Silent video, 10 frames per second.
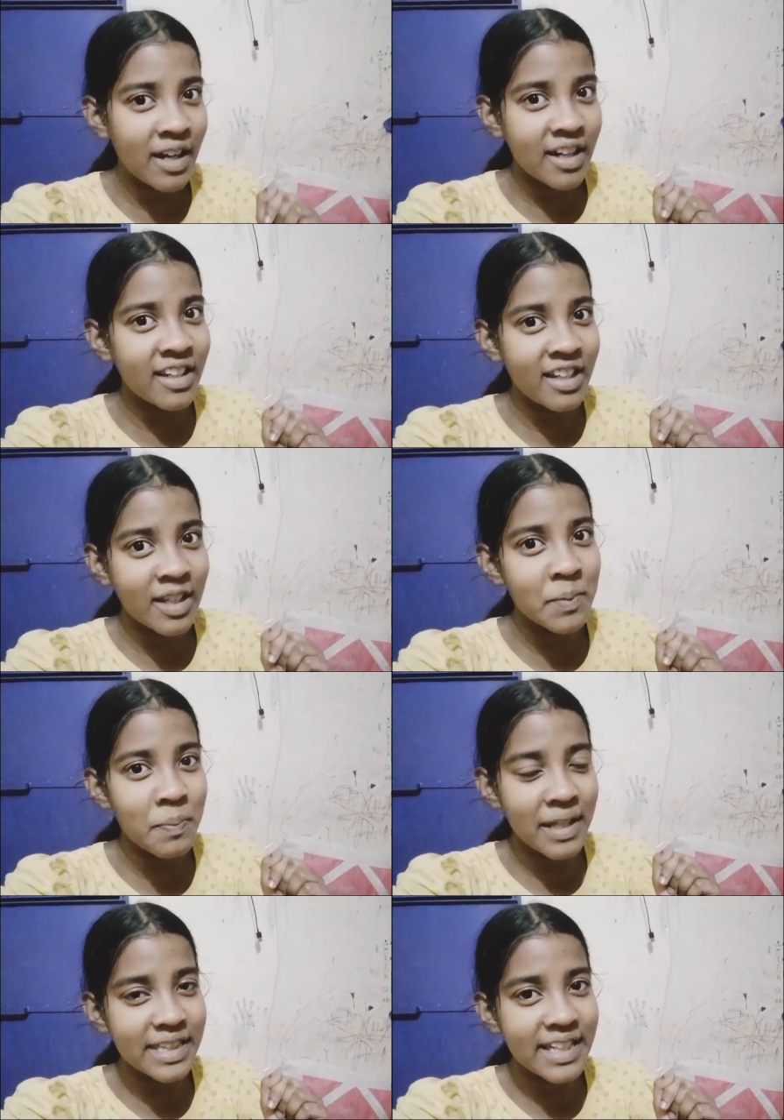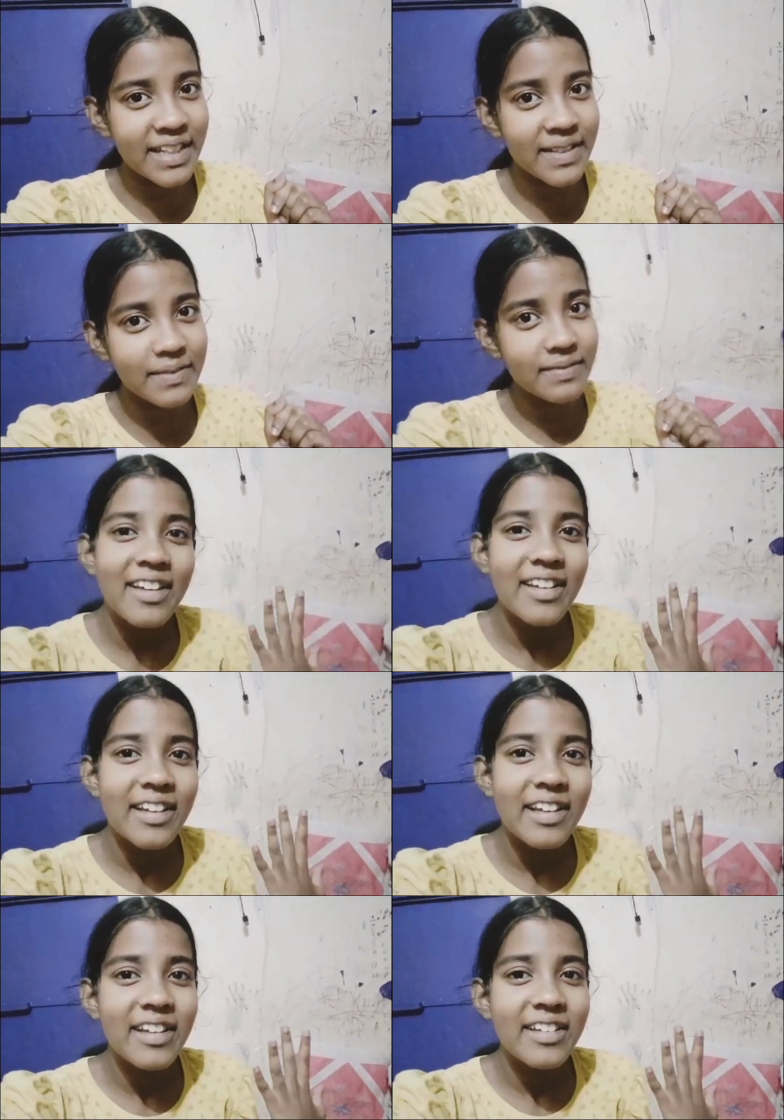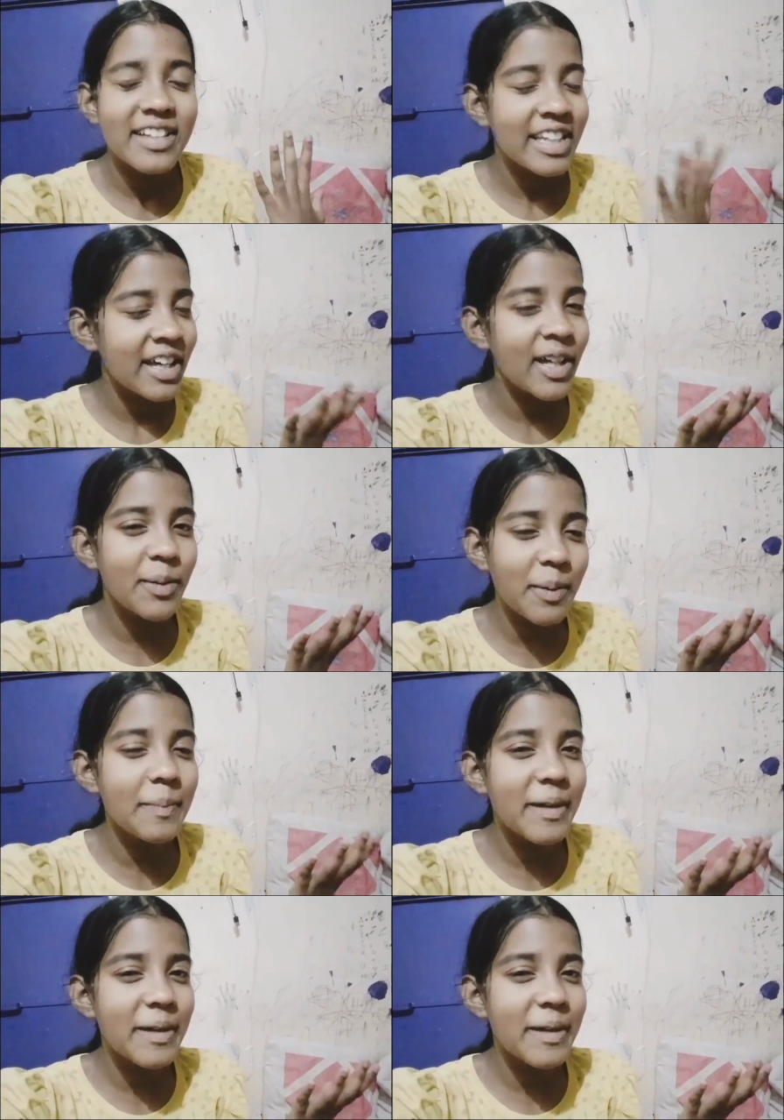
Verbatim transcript: बांका नहीं कर पाते हैं खैर मैं